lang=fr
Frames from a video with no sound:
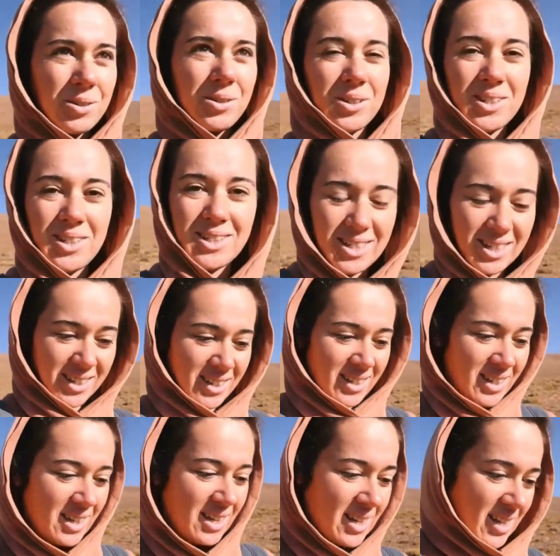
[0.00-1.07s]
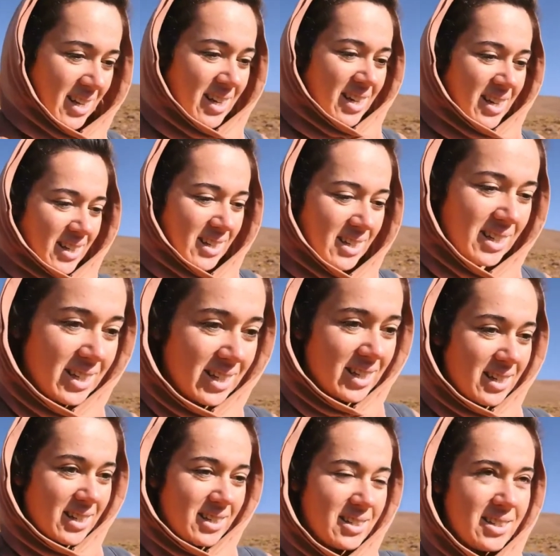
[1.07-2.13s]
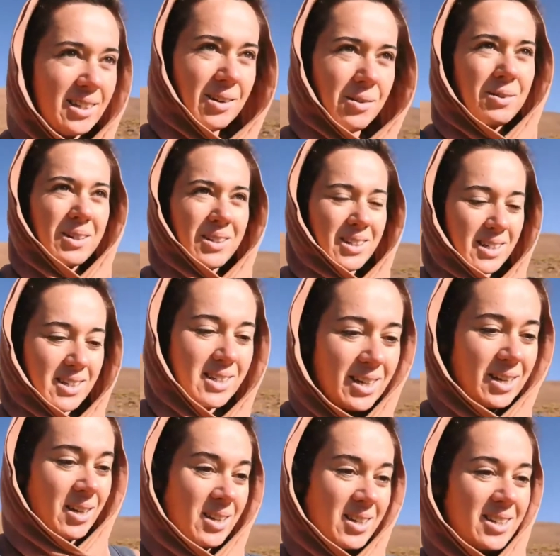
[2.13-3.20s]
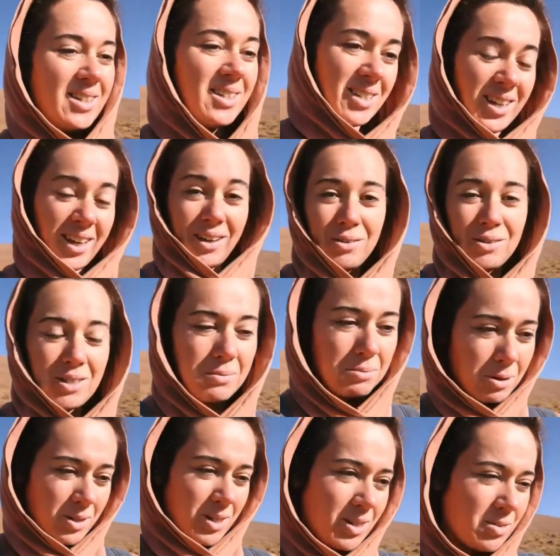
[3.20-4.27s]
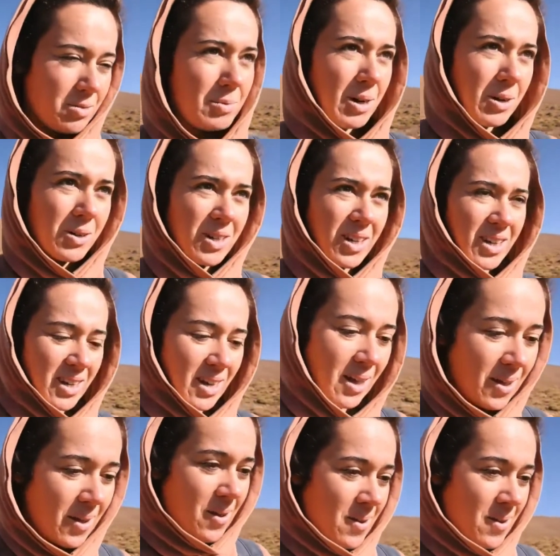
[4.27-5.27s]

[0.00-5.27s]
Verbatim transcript: ce quotidien qui est si loin des, stéréotypes qu'on a du Maroc.